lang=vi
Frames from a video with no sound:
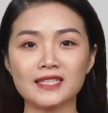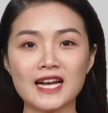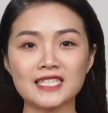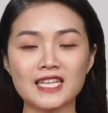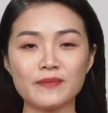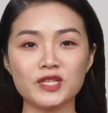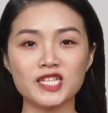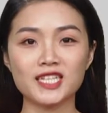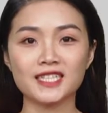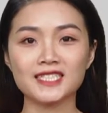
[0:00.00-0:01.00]
đang xem chương
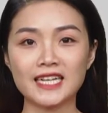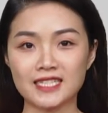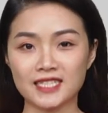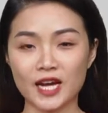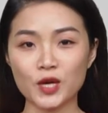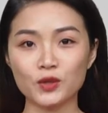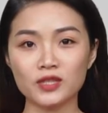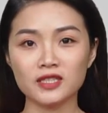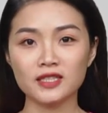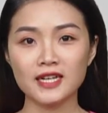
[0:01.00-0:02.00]
trình Sang sẻ yêu
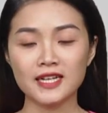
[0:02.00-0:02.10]
thương.